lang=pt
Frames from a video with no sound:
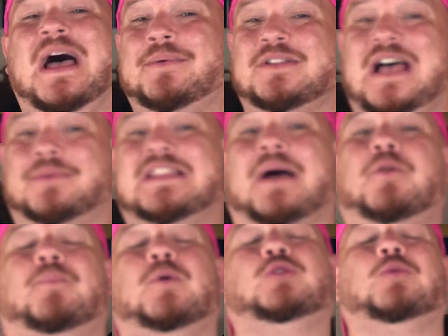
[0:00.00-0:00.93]

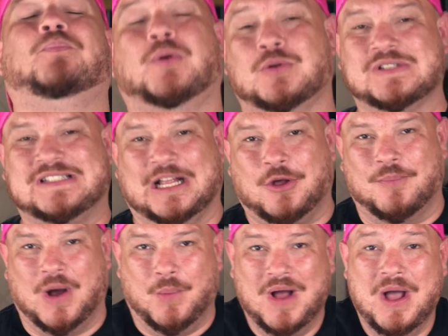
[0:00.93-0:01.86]

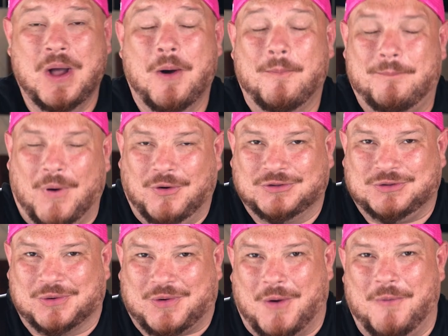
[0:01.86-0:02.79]

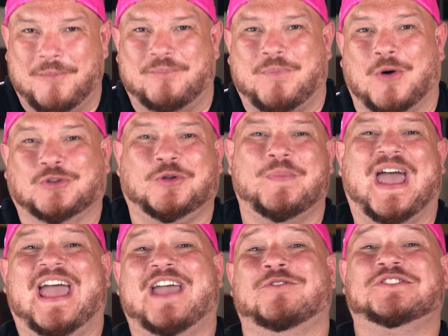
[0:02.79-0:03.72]

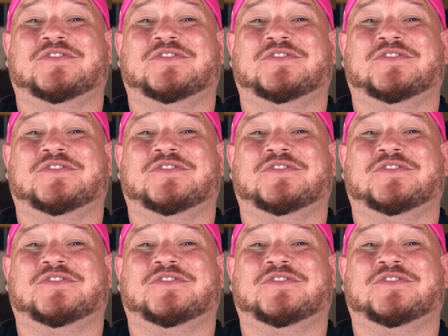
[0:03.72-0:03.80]
www.brunosalomão.com.br,